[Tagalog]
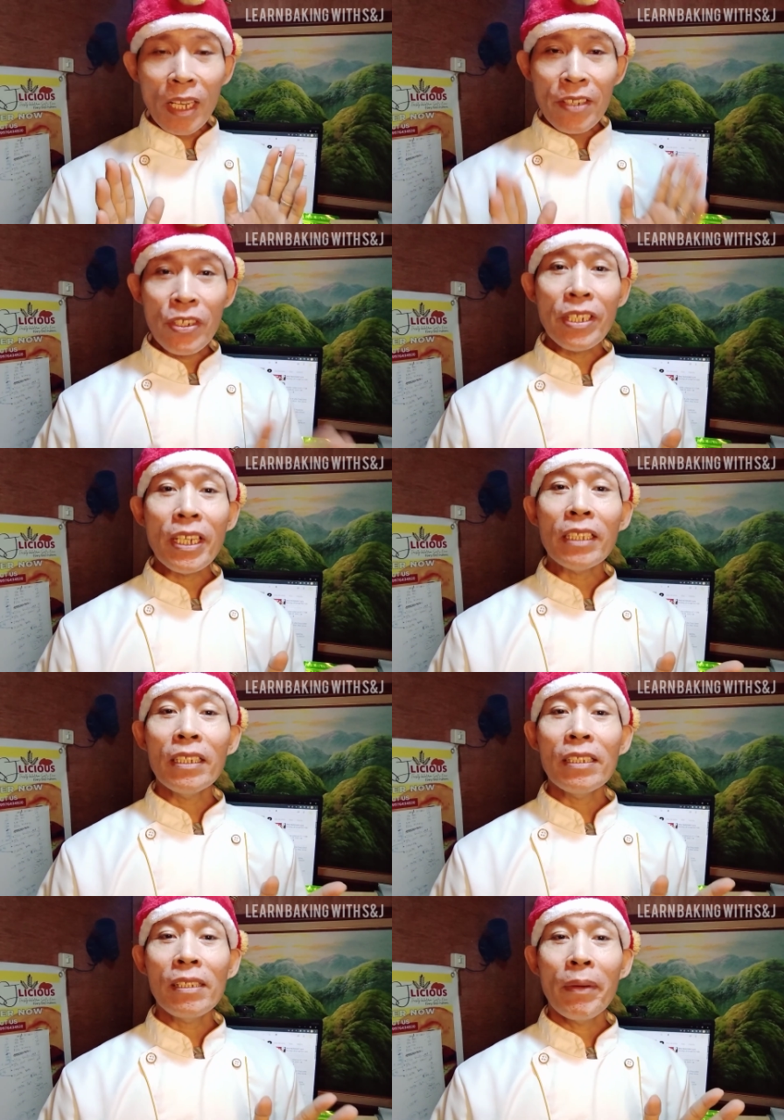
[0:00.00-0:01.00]
share
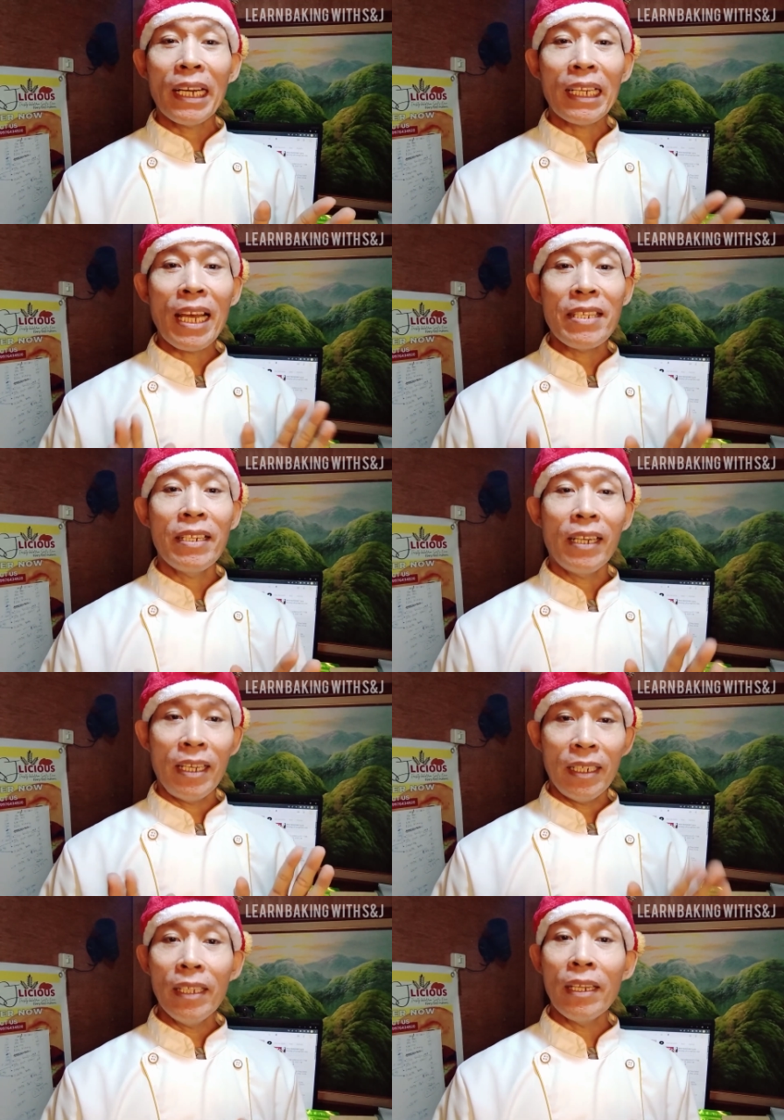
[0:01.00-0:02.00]
natin sa mga klase ng
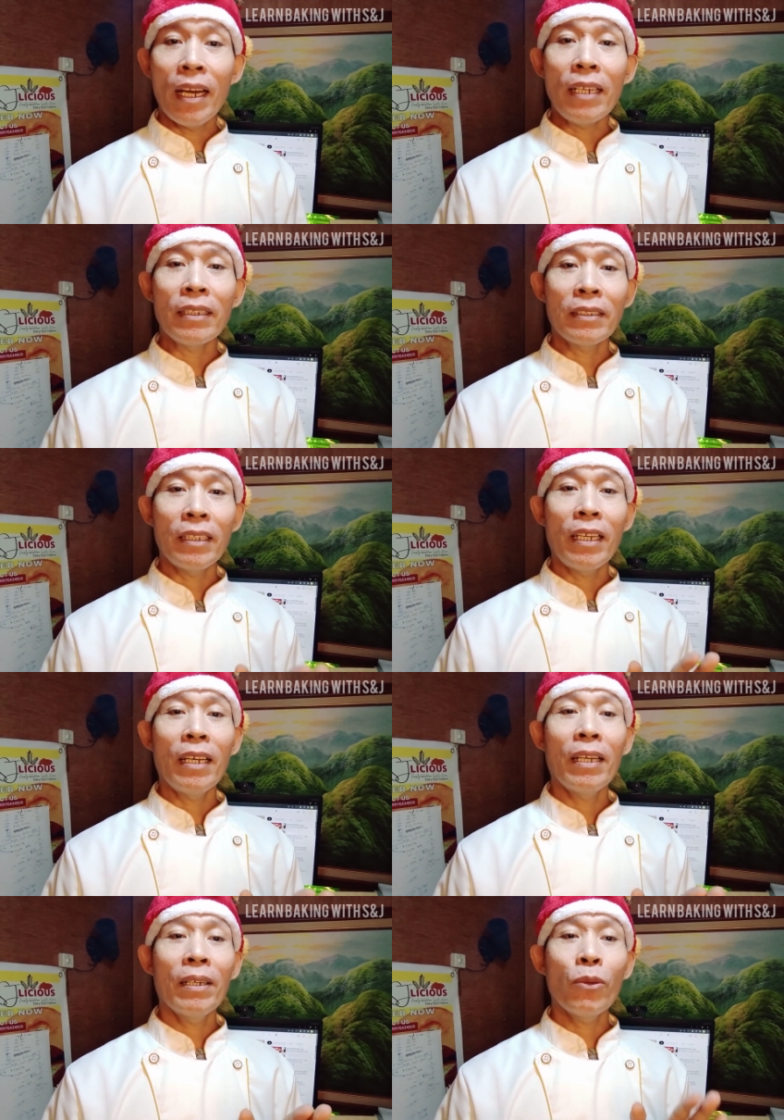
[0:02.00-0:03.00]
arena sa
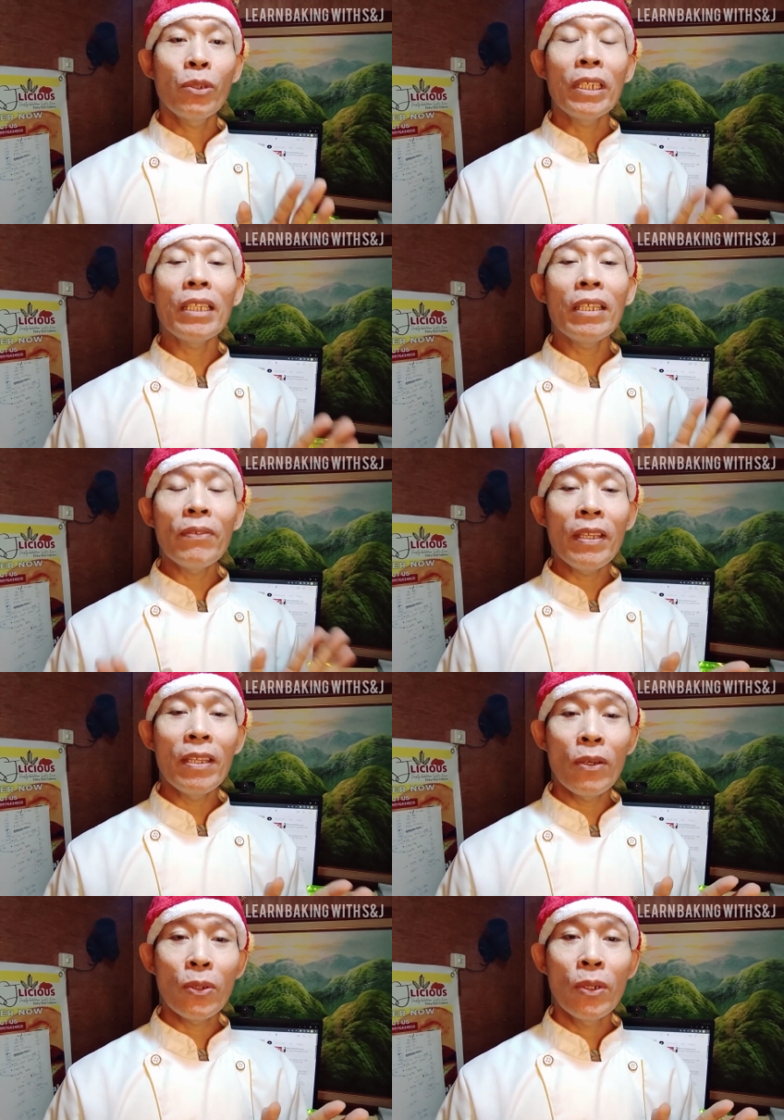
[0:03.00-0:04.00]
nauna nating
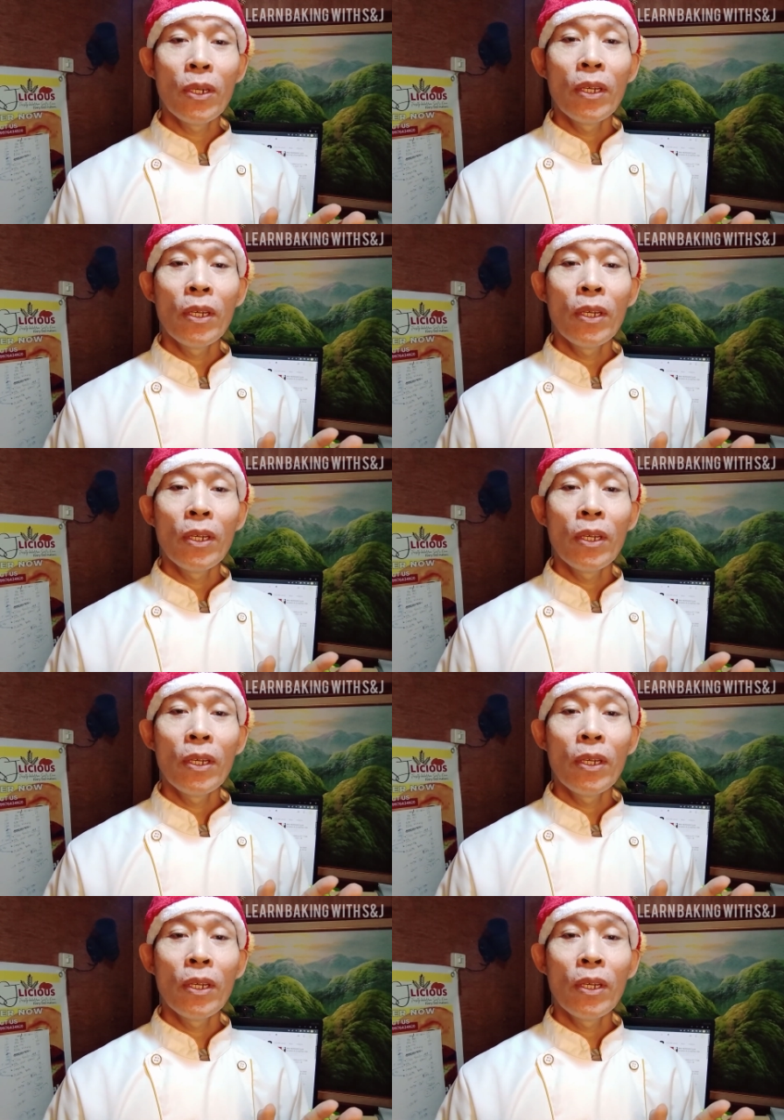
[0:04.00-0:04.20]
video.